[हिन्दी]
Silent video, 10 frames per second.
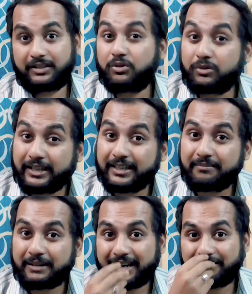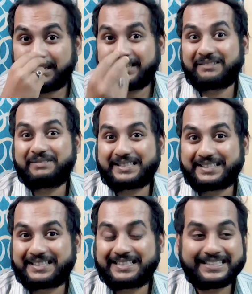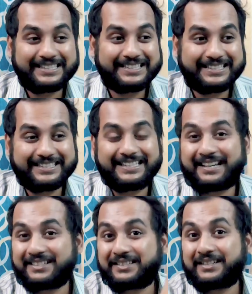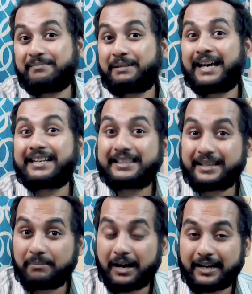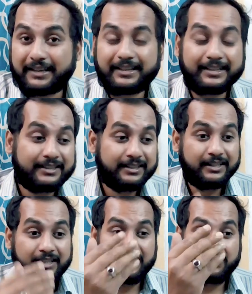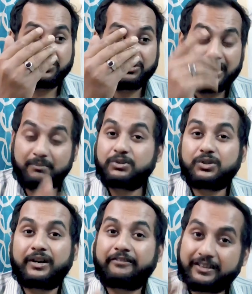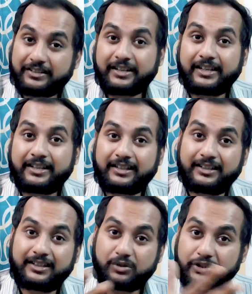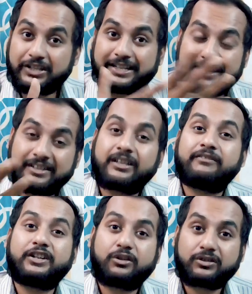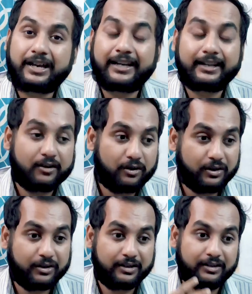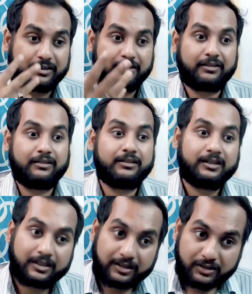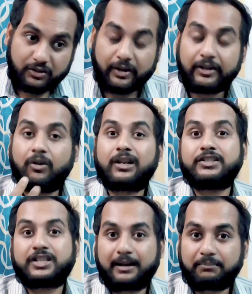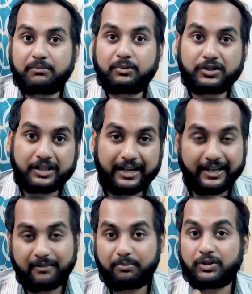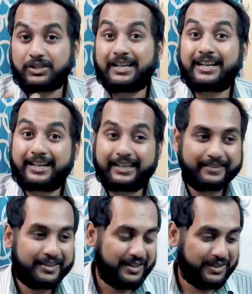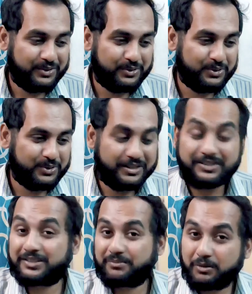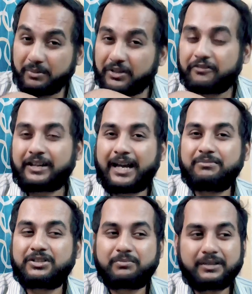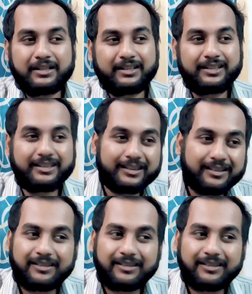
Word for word: क्योंकि मैं मेरी तबीयत अच्छी नहीं थी इसी कारण से रिप्लाई नहीं दे पा रहा था तो अब जो है फिर से कुछ डेटा एंट्री के वीडियोस आएंगे और जो है नॉलेज आप तक पहुंचना है पहुंचाना है तो इस मोमेंट ऑफ टाइम जिसमें कि